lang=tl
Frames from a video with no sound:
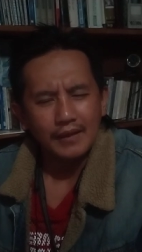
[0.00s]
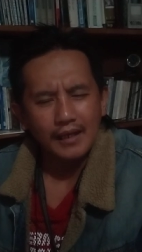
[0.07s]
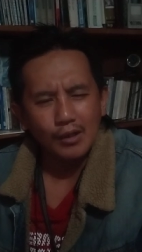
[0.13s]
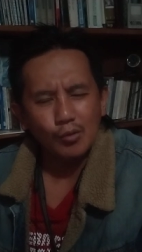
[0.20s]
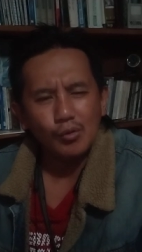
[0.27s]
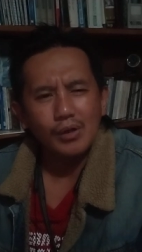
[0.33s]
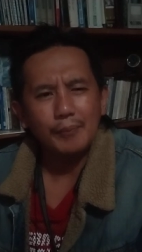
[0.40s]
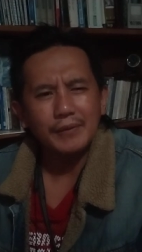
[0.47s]

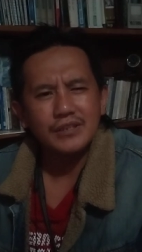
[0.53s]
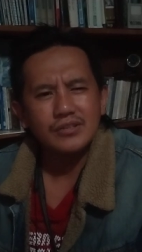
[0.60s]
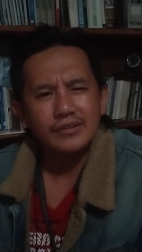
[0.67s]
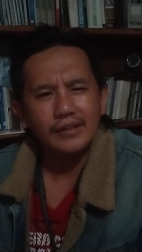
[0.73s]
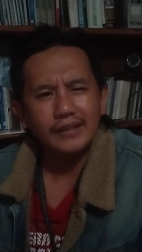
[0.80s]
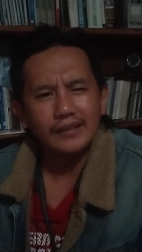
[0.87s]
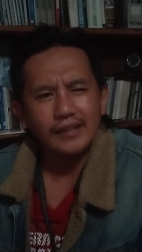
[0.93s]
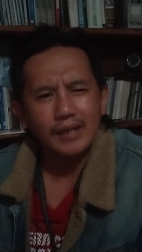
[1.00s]
Hangko nga
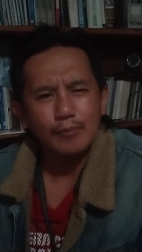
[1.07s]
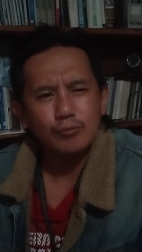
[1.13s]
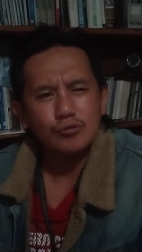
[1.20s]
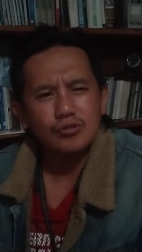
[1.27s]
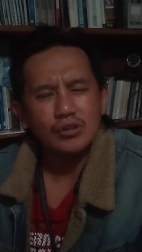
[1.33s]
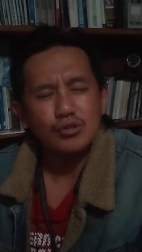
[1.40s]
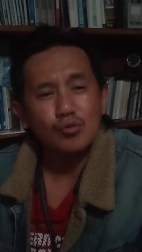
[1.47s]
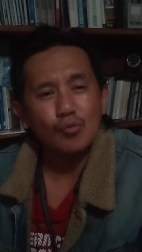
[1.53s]
patsin dito, eh,
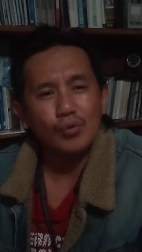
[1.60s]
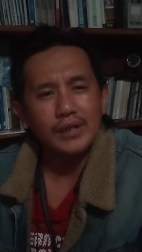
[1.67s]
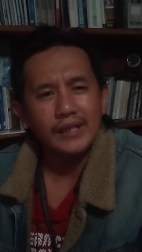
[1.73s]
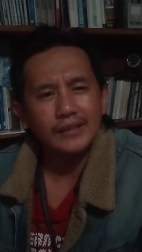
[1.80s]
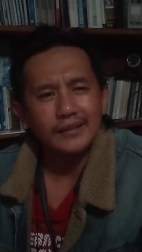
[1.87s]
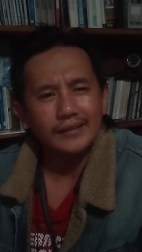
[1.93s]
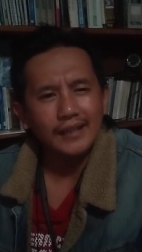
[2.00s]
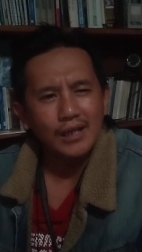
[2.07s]
agapusta suruan
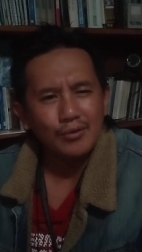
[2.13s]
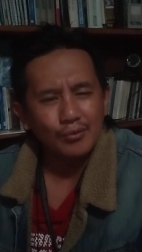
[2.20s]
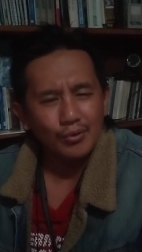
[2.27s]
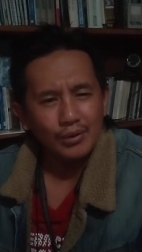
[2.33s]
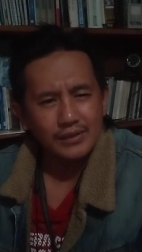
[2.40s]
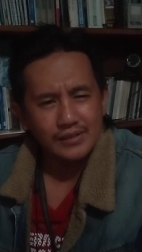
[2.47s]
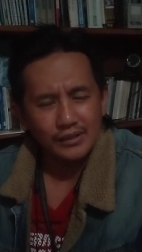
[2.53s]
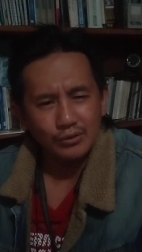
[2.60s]
na ti tao
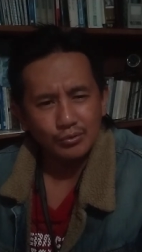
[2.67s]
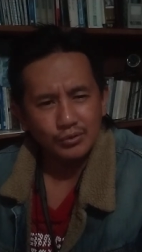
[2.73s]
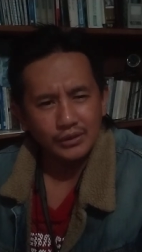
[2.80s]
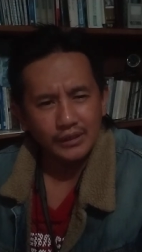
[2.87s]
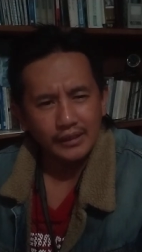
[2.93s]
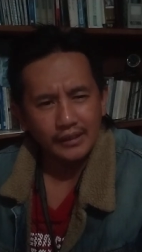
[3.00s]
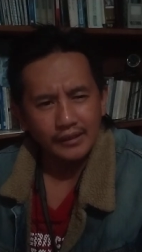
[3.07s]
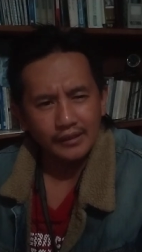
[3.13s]
no kasapno
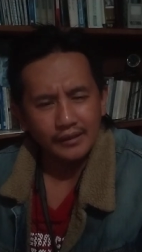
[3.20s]
ti